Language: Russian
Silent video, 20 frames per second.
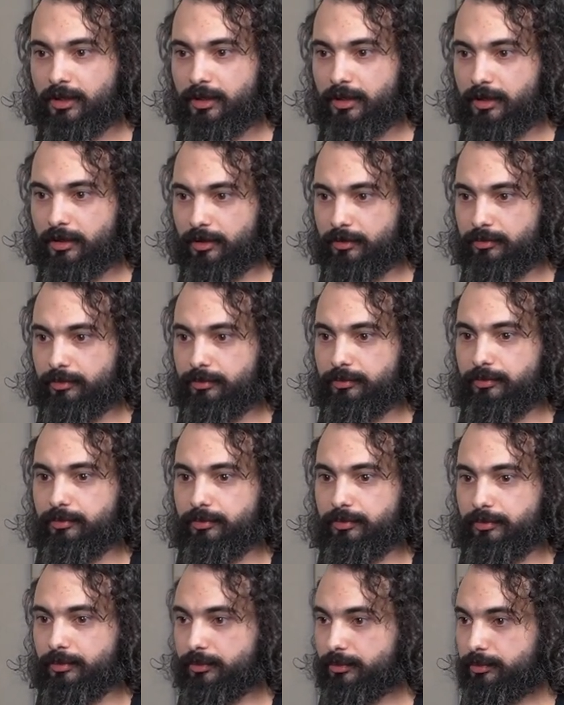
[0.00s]
а,
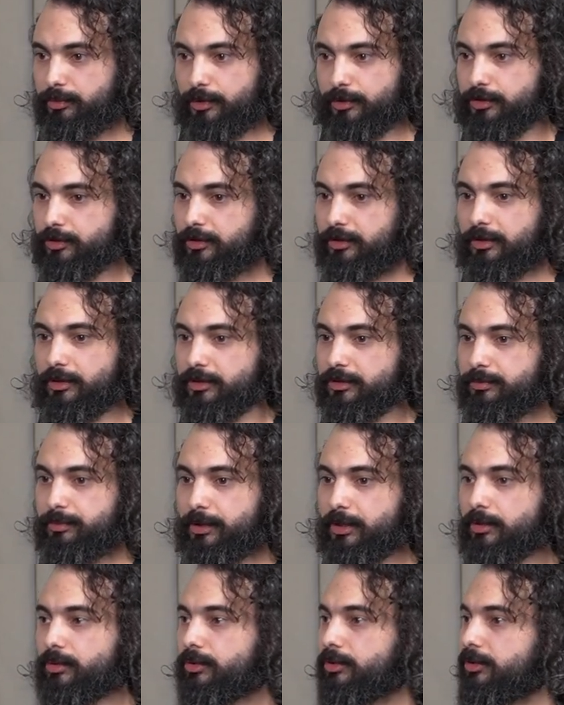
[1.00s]
ну, просто нас
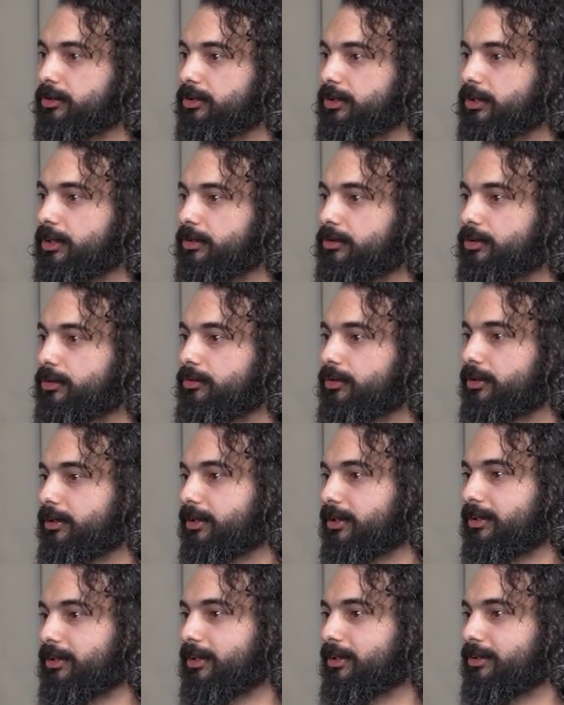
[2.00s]
природа не готовила
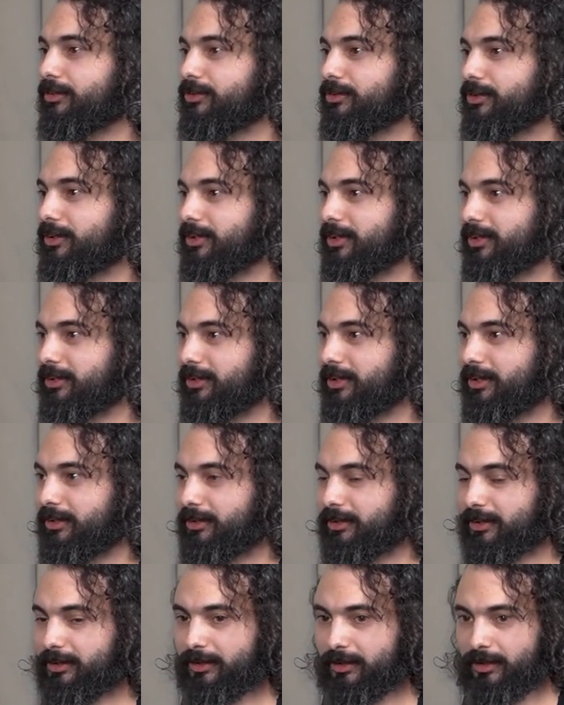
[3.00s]
к анализу таких
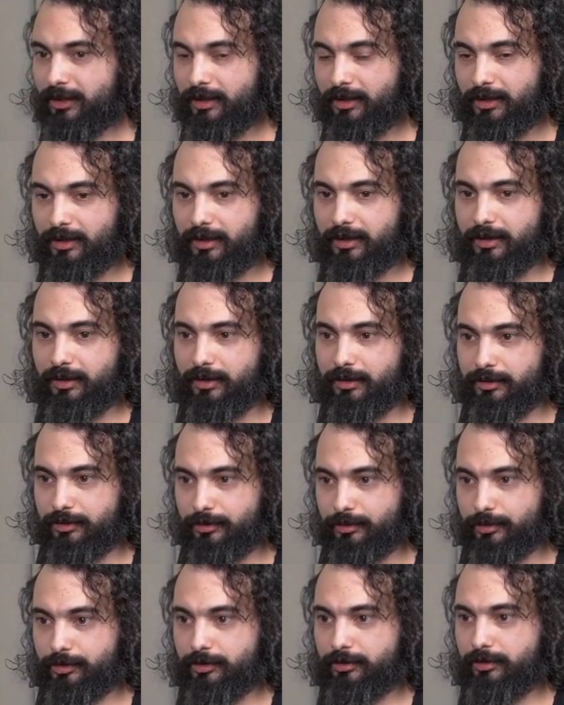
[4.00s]
данных. А,
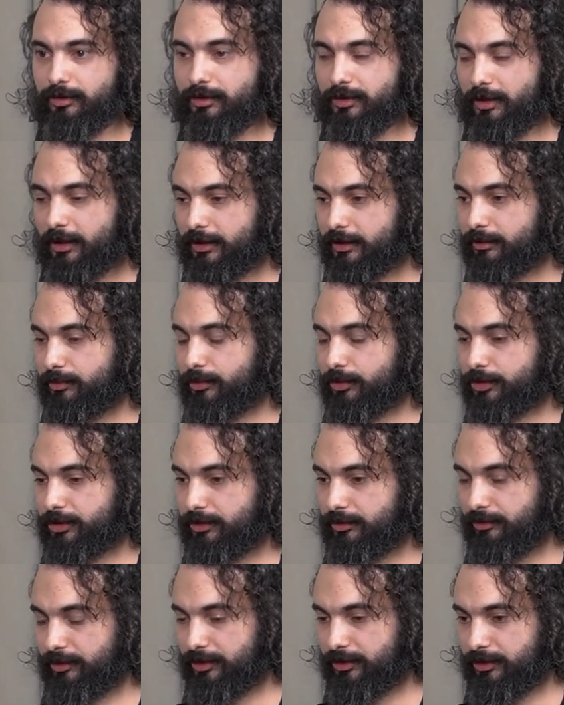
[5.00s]
искусственный интеллект
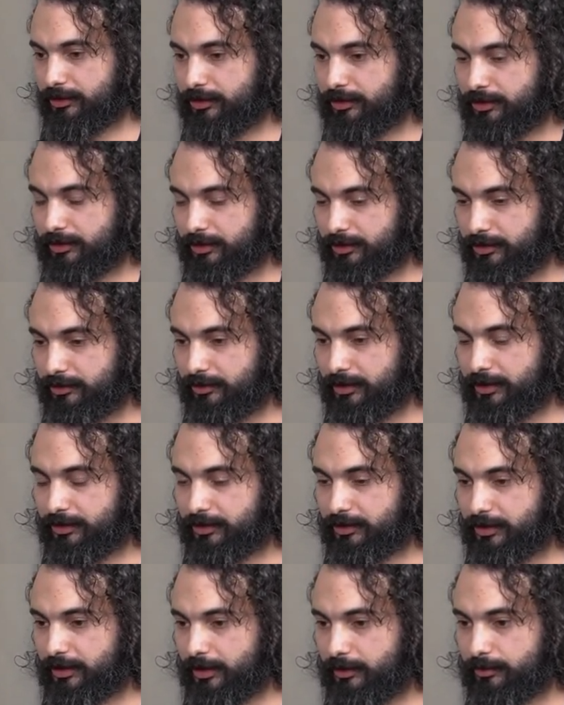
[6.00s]
может видеть
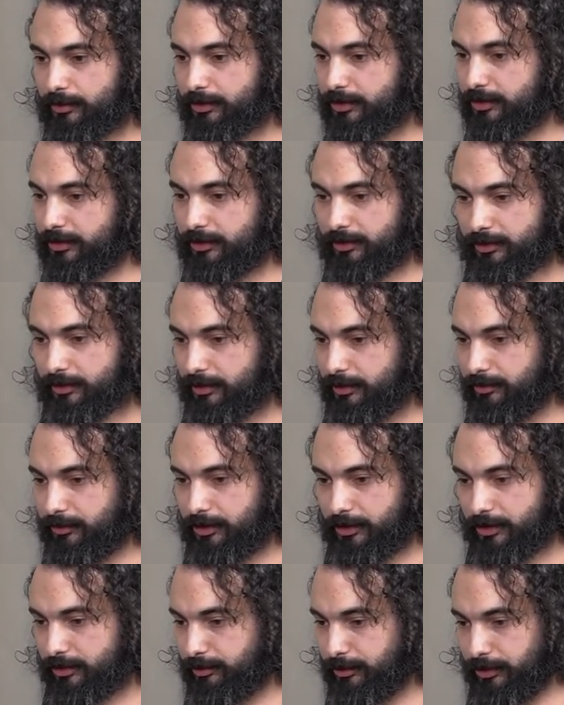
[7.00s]
связи там, где нам
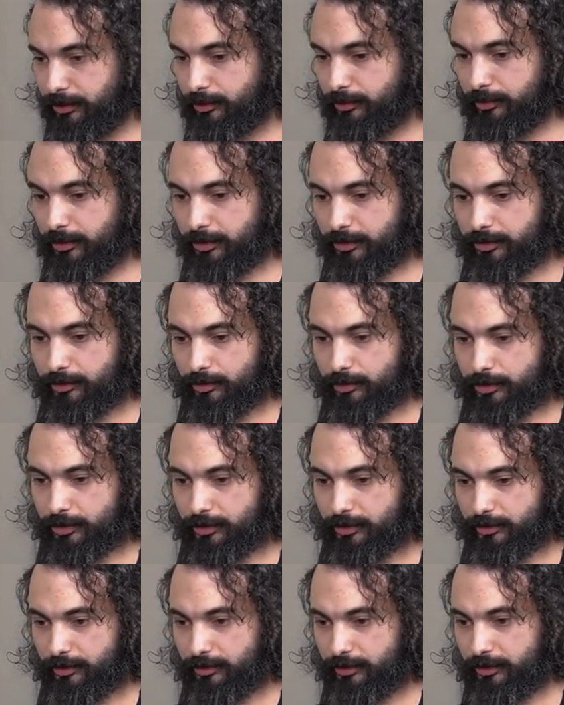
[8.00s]
даже подумать
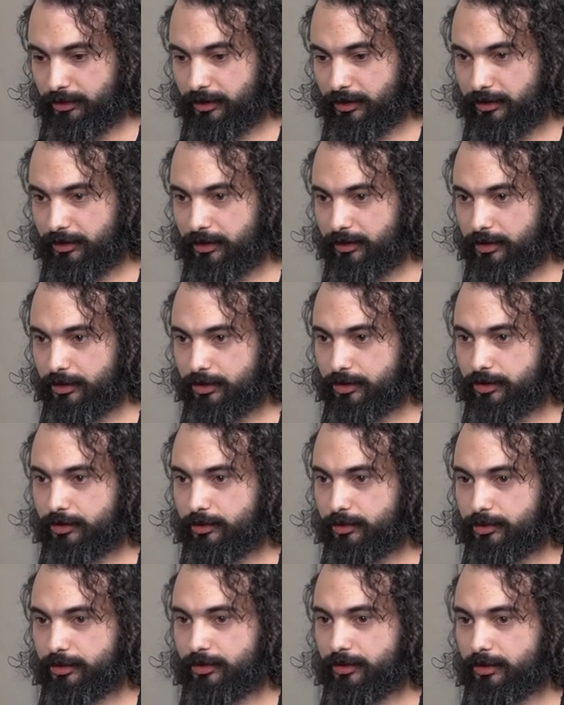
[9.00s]
сложно. Иногда даже
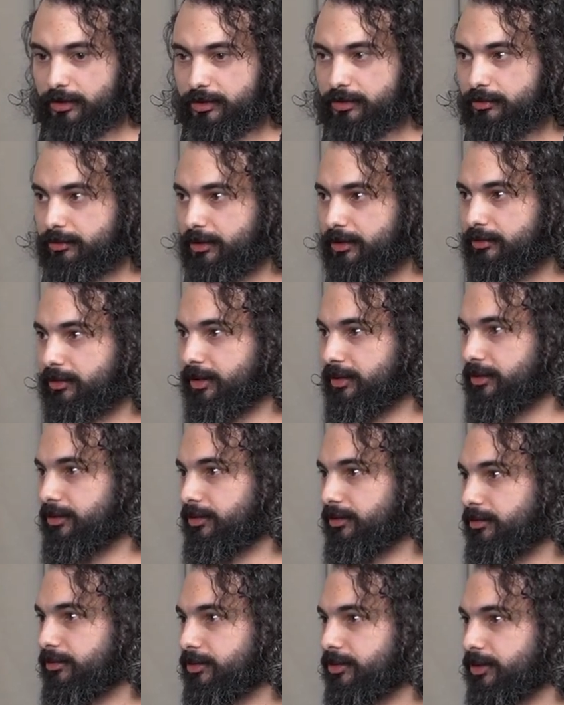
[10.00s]
сложно расшифровать
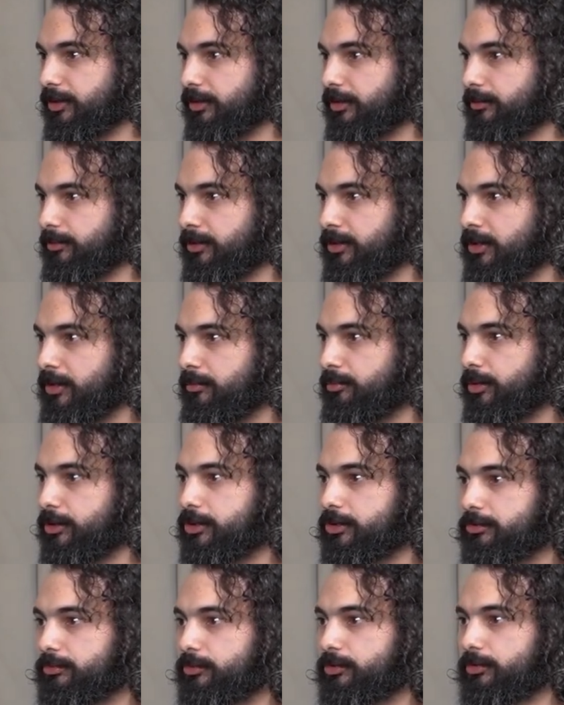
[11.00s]
в целом,
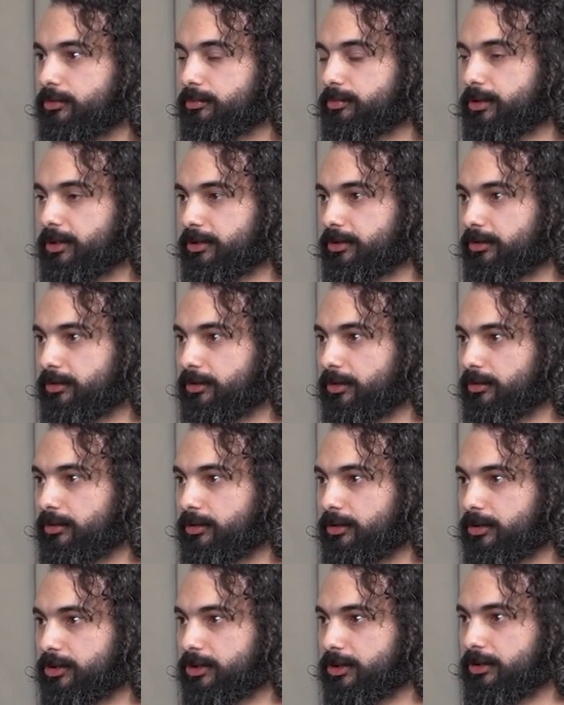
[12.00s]
почему он принял
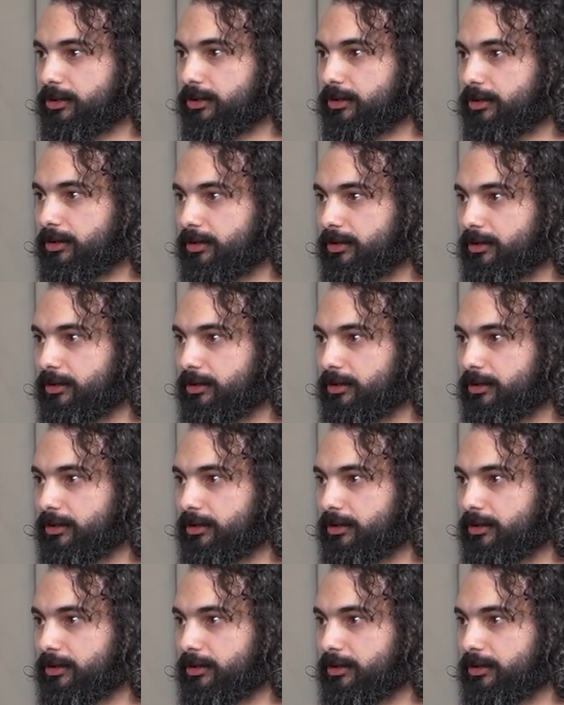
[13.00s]
такое решение.